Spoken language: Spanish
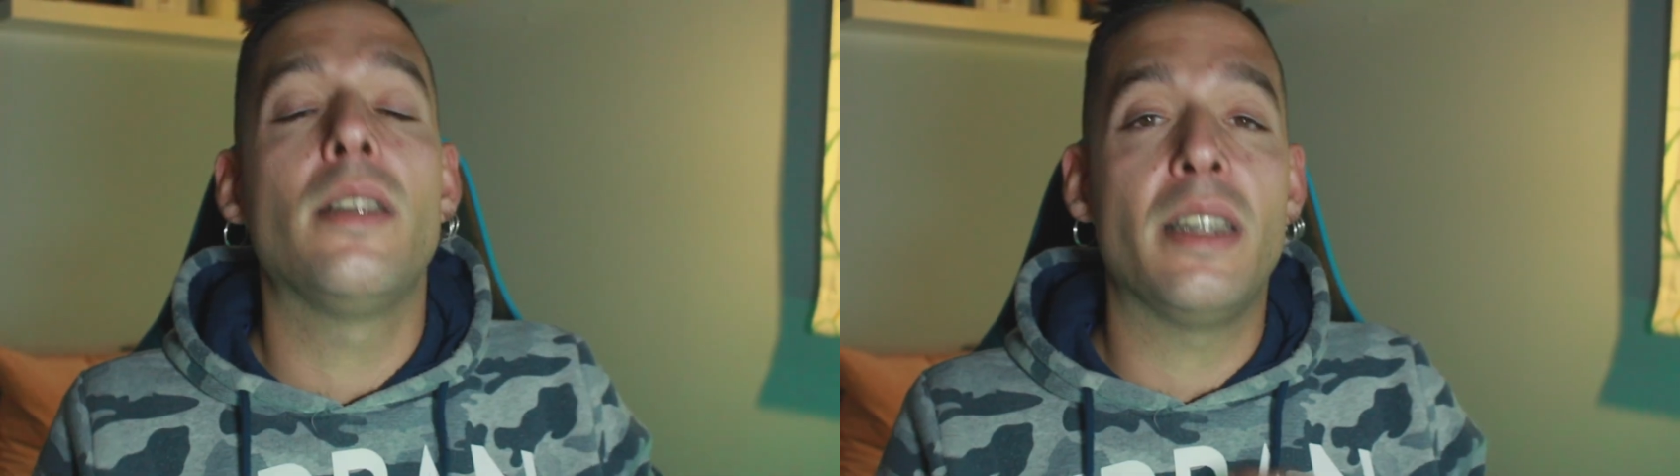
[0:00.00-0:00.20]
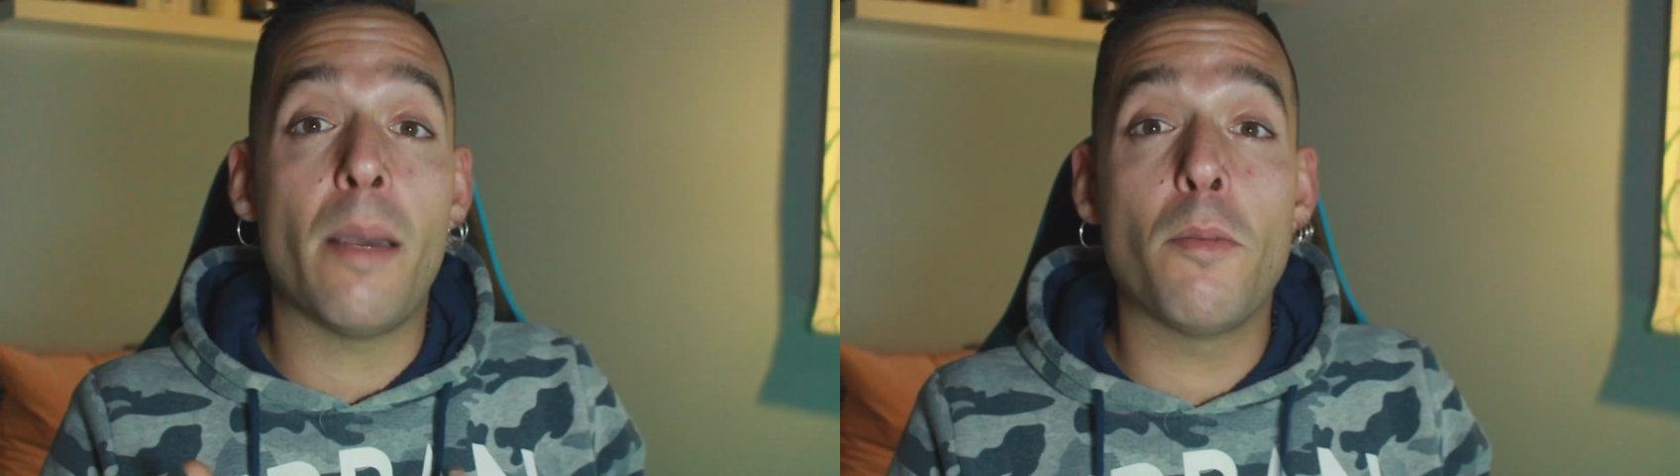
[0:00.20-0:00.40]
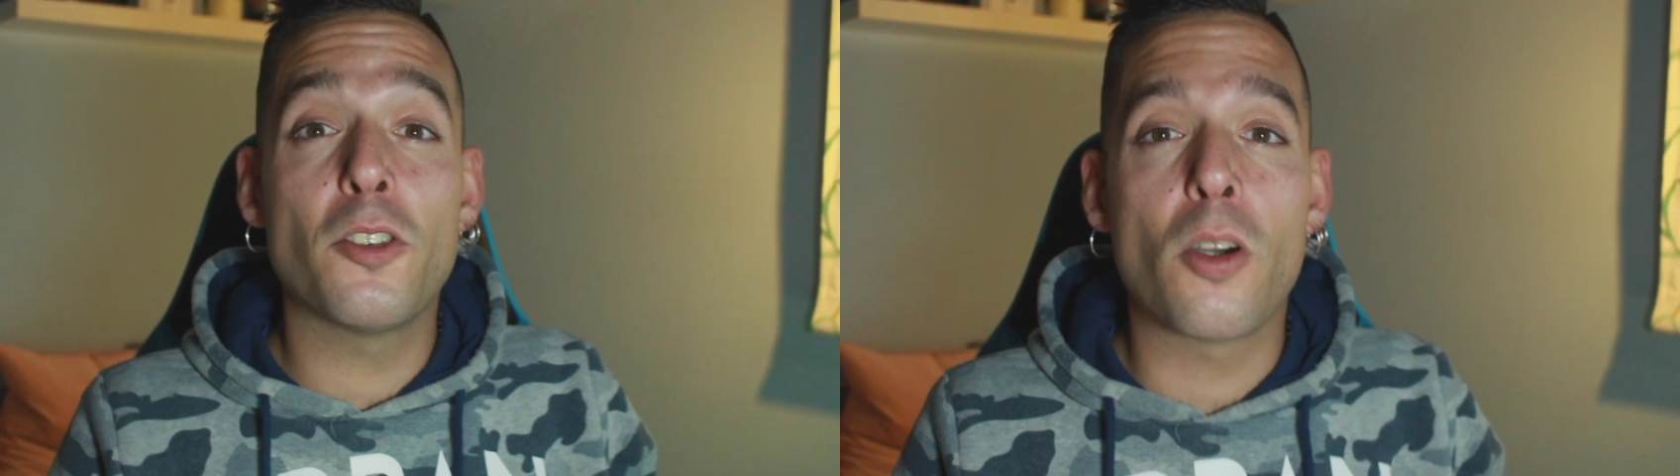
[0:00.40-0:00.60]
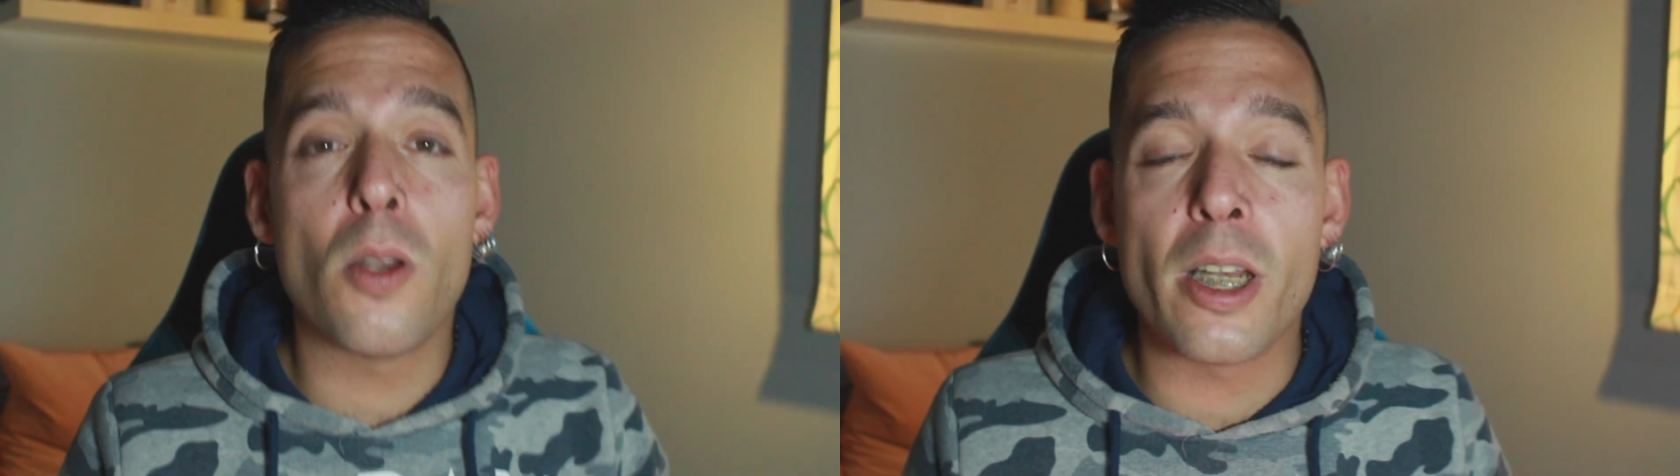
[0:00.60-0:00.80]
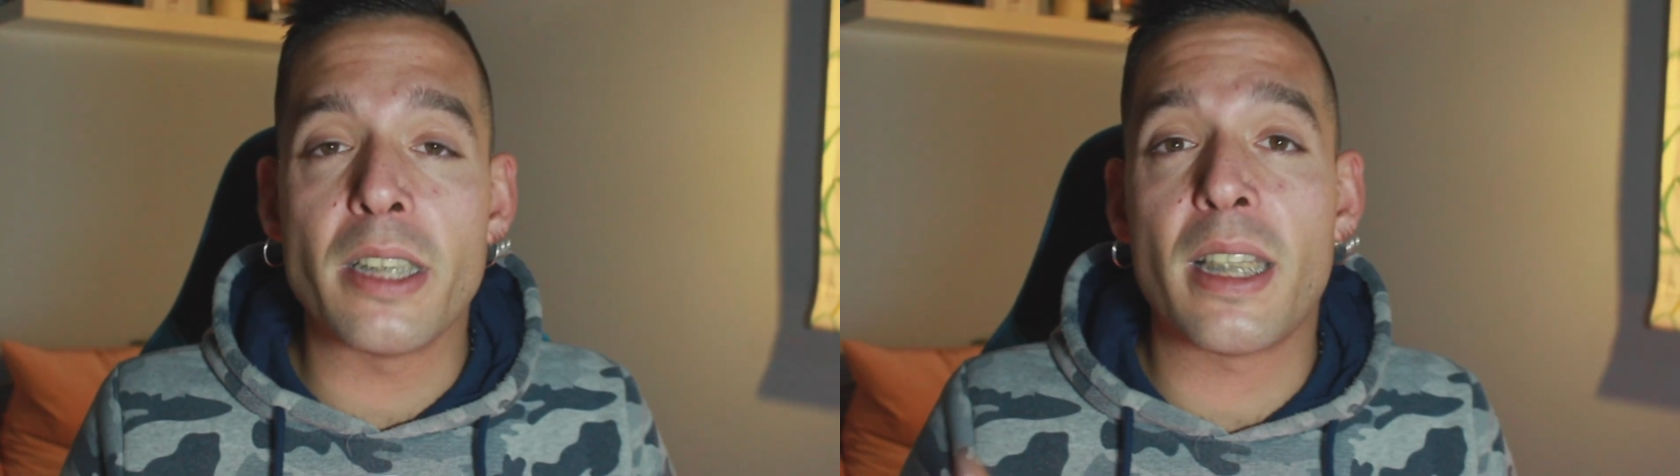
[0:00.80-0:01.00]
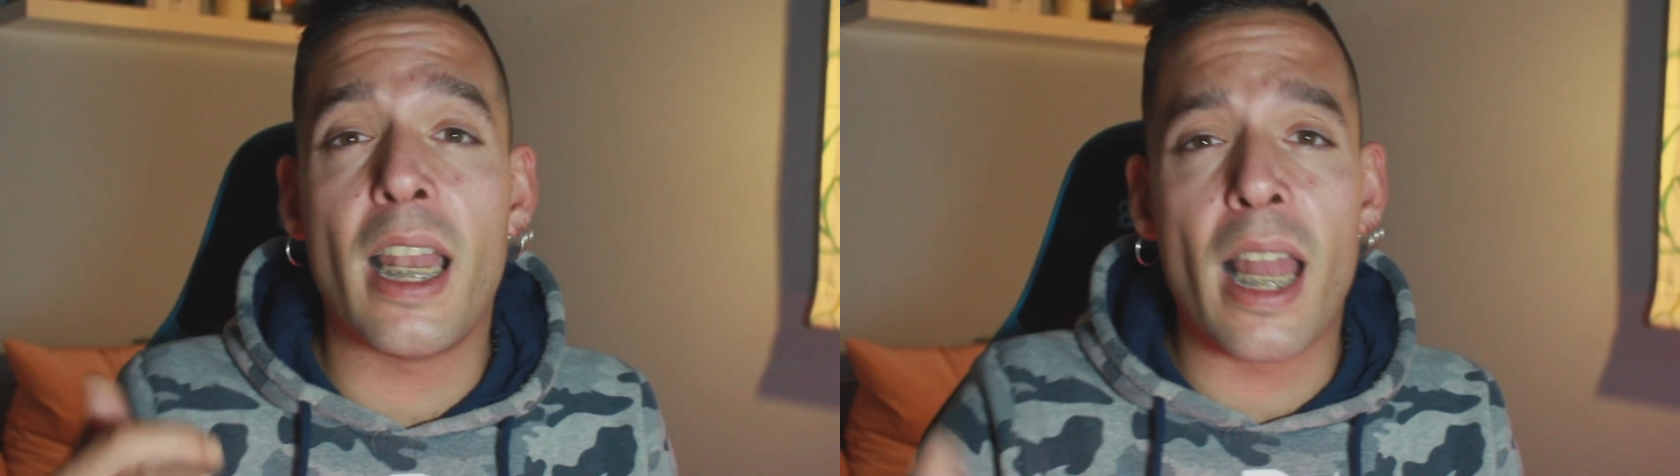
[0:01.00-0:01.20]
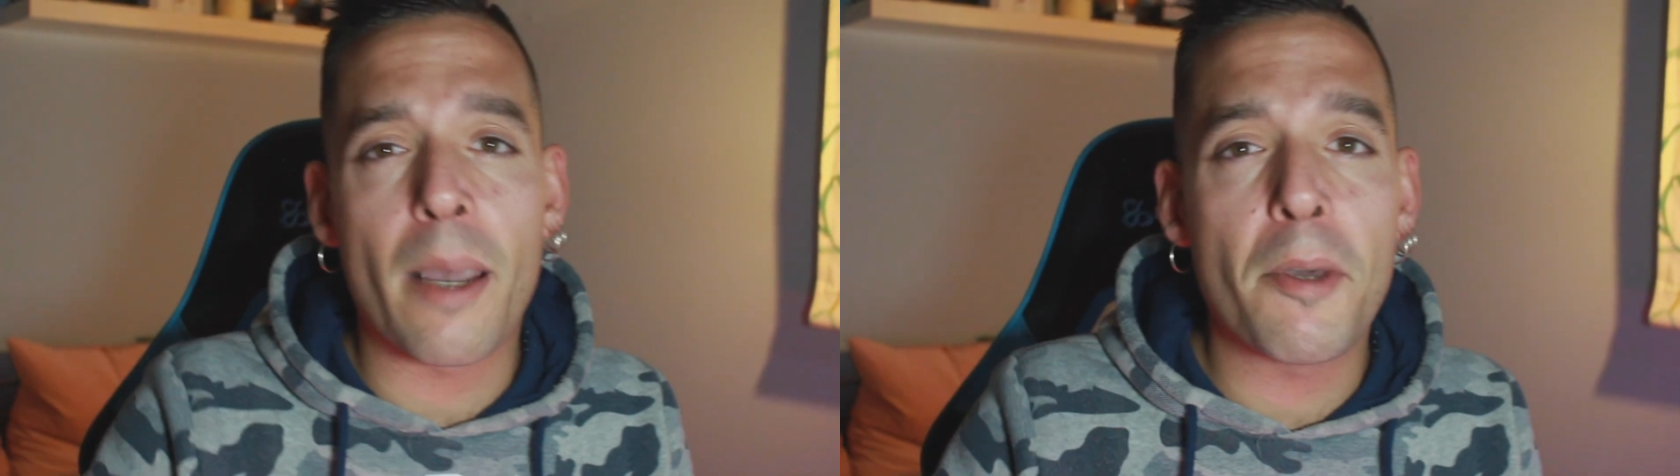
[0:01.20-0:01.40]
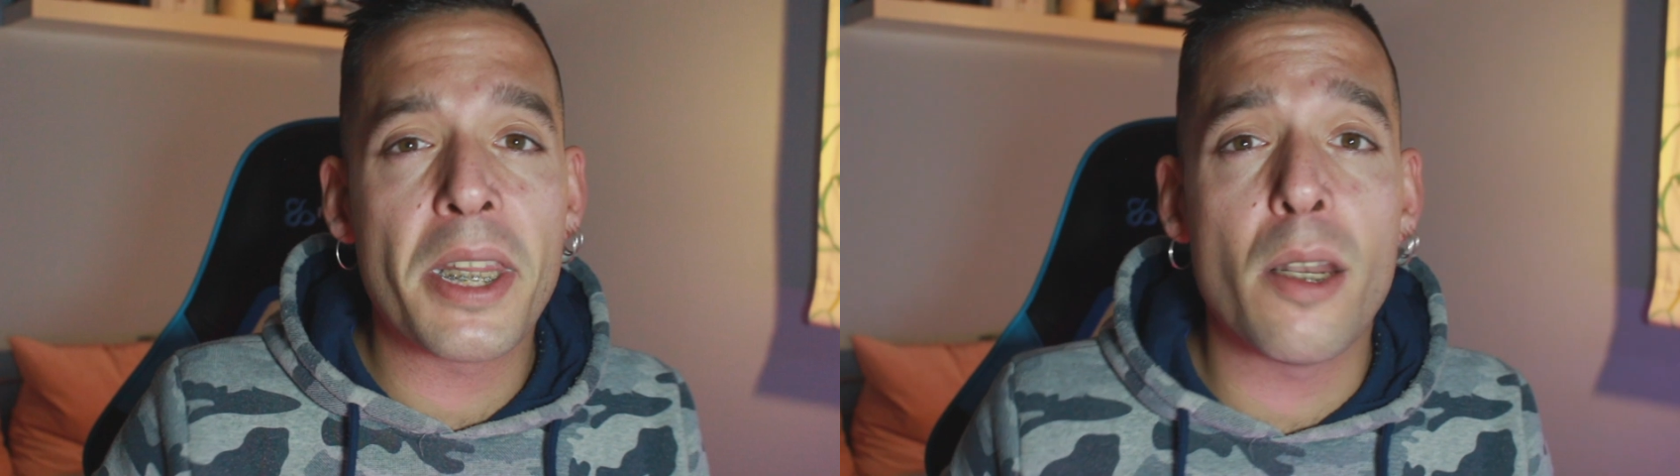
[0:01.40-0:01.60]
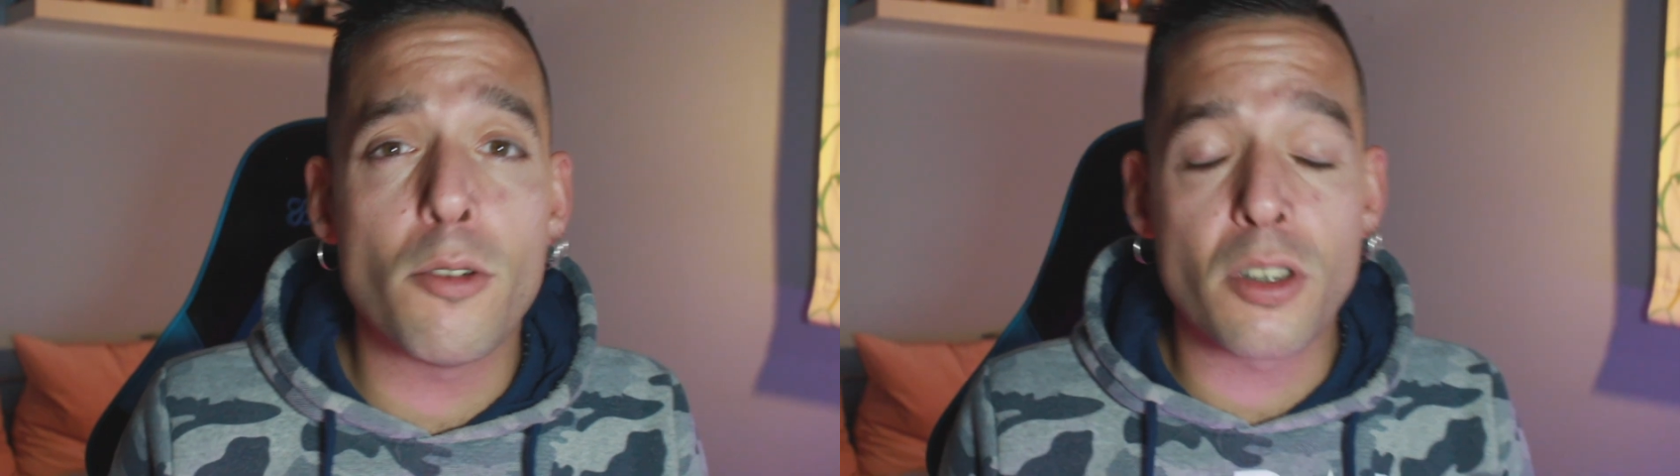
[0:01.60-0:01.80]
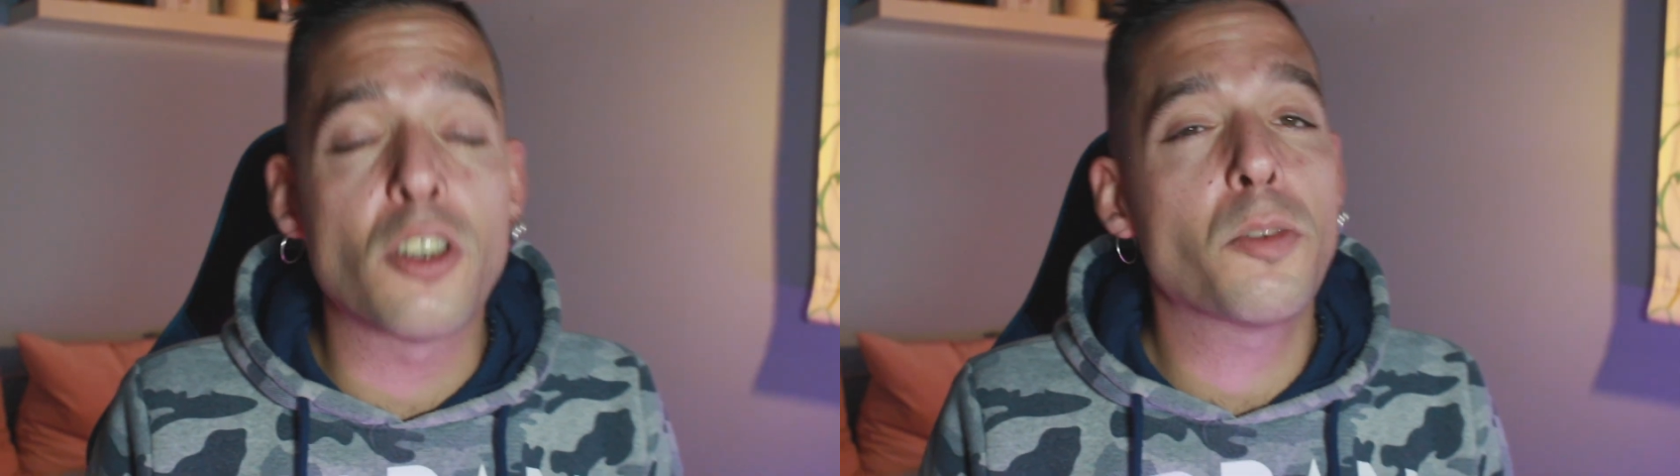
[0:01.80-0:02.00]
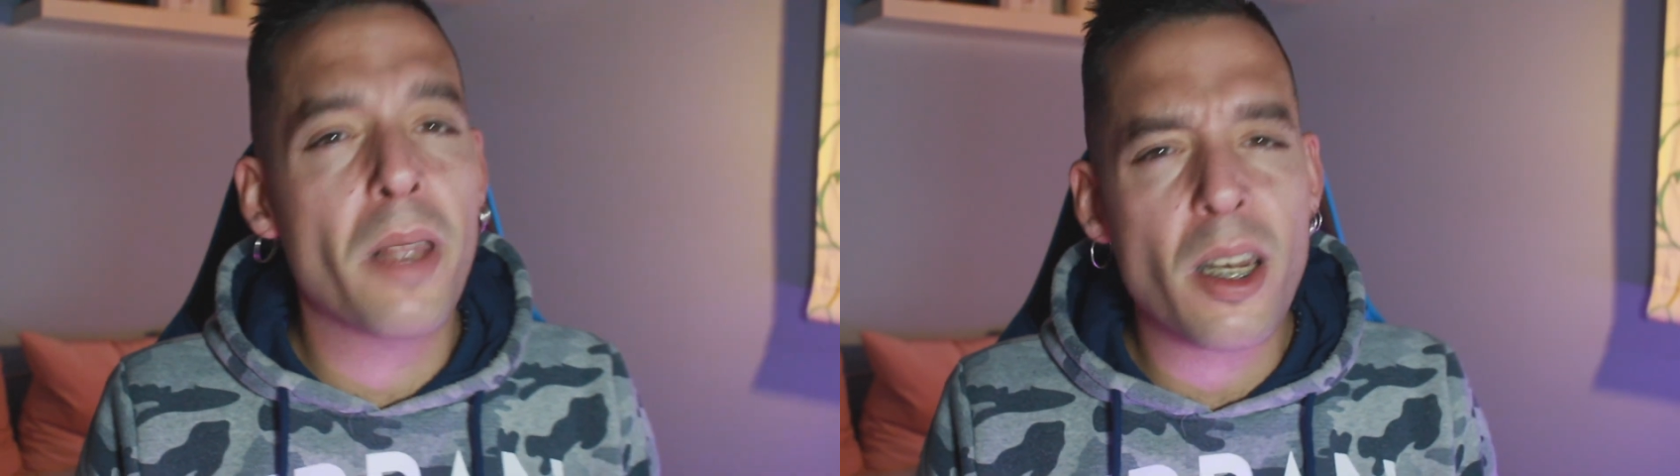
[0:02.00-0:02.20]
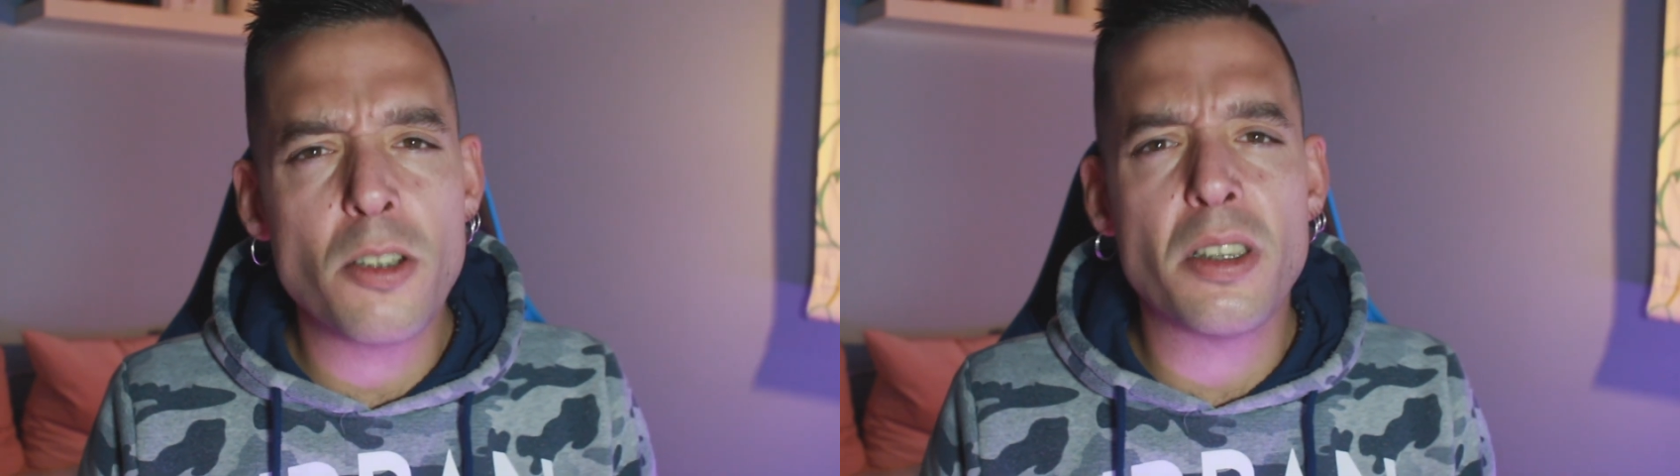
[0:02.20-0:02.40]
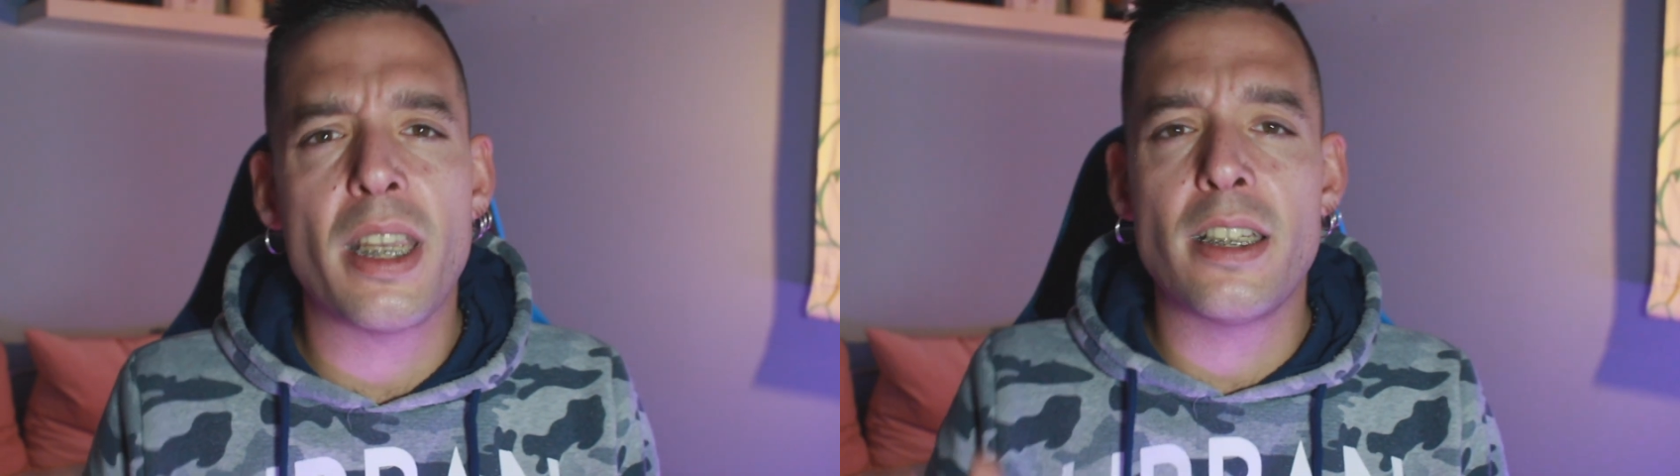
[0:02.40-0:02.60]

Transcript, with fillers: de ambos colores en la cabeza de nuestros perros